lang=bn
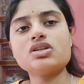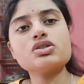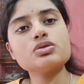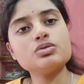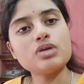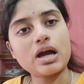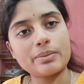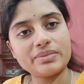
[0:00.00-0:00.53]

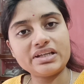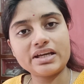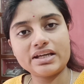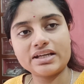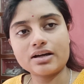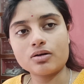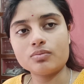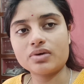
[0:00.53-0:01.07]
শুধু আমি এই
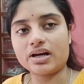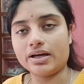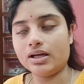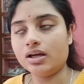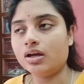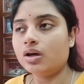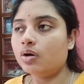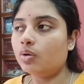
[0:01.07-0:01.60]
রকম খাই
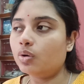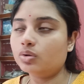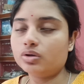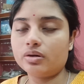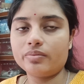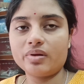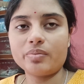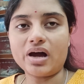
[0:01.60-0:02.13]
ও তো
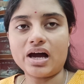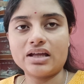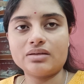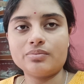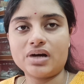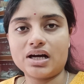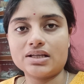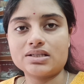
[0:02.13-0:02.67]
এমনি ভাত
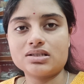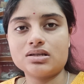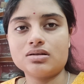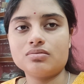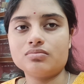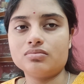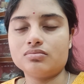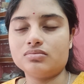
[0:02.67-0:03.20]
মাছ
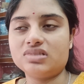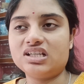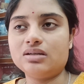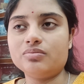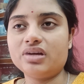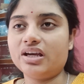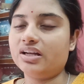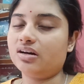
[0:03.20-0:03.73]

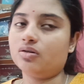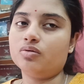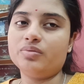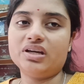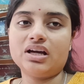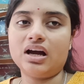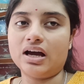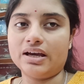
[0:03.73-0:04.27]
ডিম
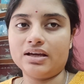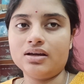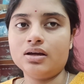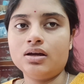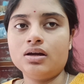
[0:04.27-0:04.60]
এইরকমই খায়